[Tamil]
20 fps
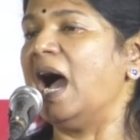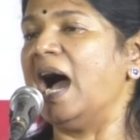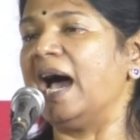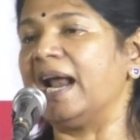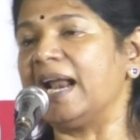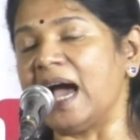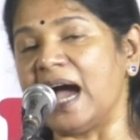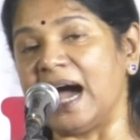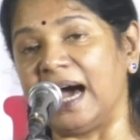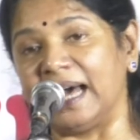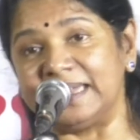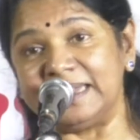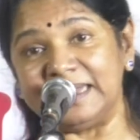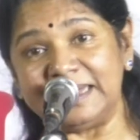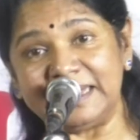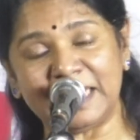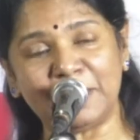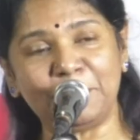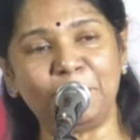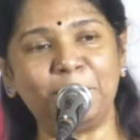ஆனால்
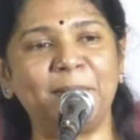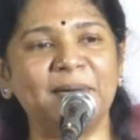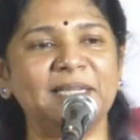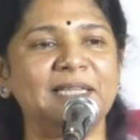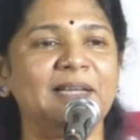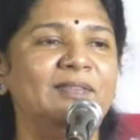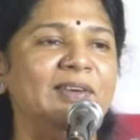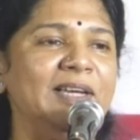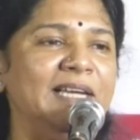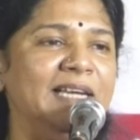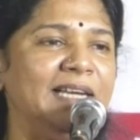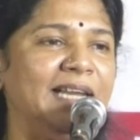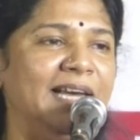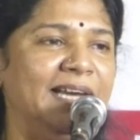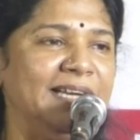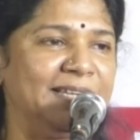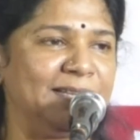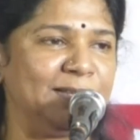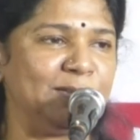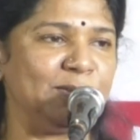அந்த
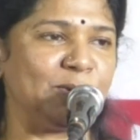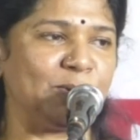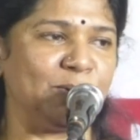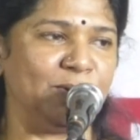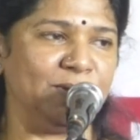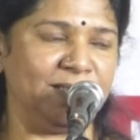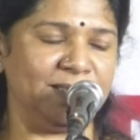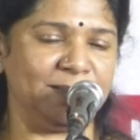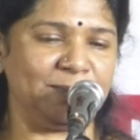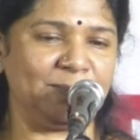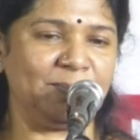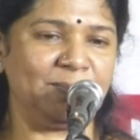பதவியில் இருந்து கொண்டு